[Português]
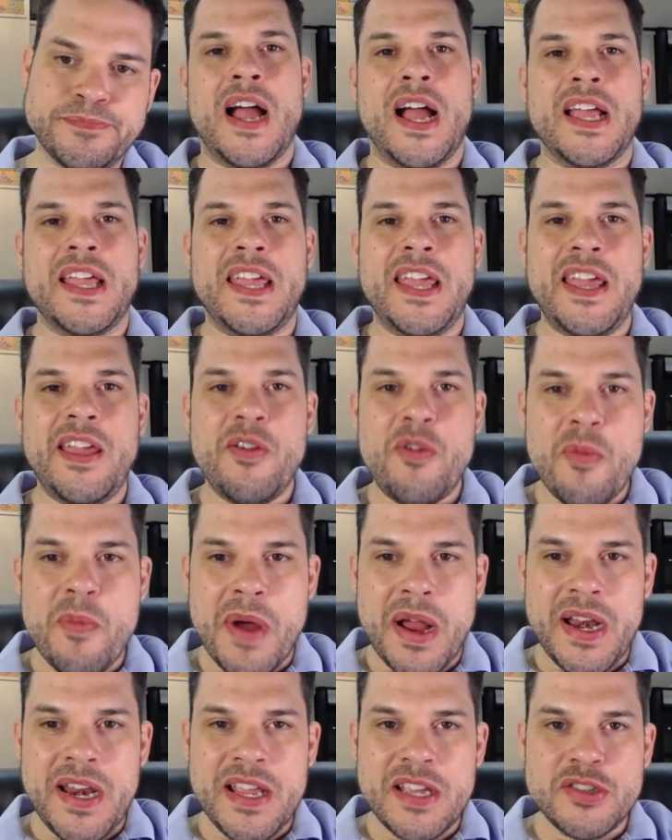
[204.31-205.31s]
Aqui um
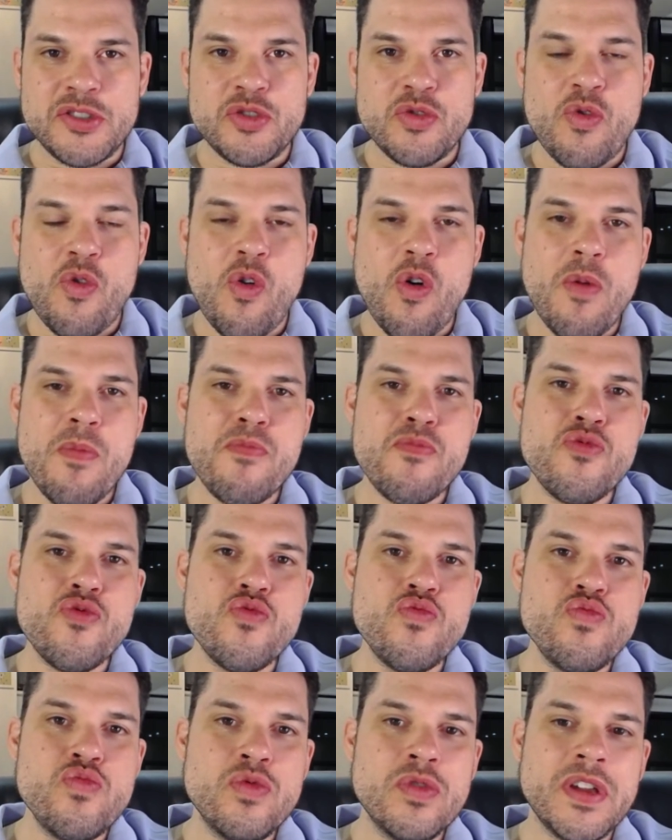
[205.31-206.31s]
manejo
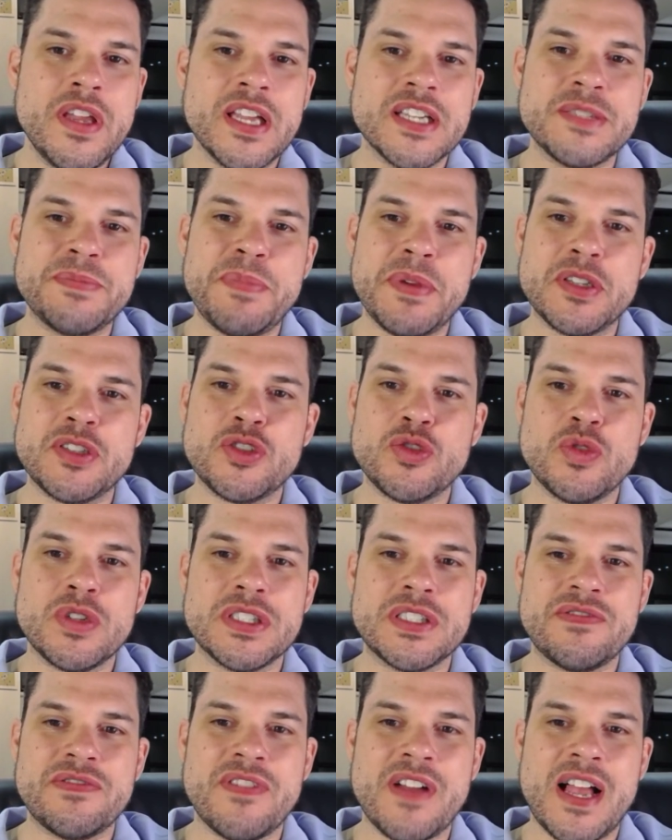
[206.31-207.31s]
comum que as
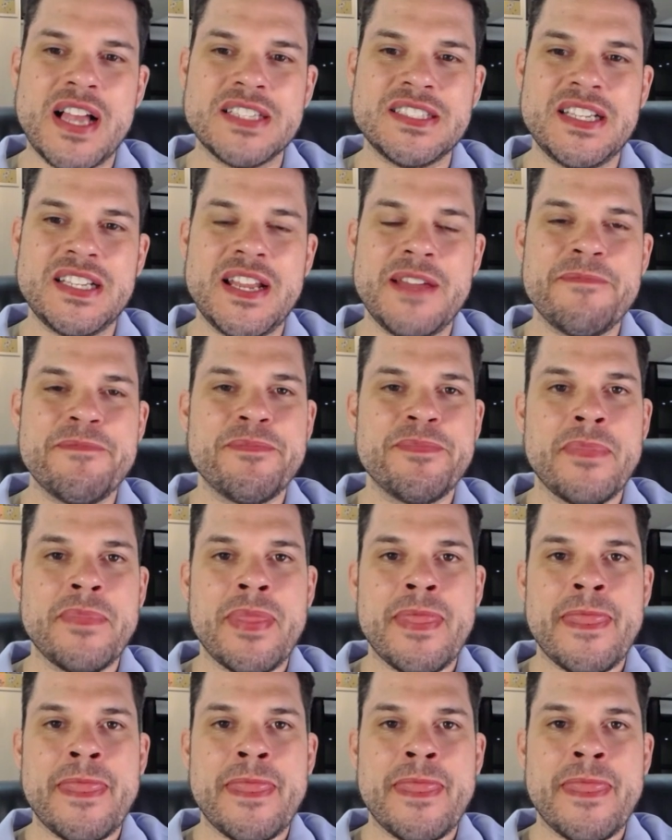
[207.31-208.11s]
pessoas fazem, né?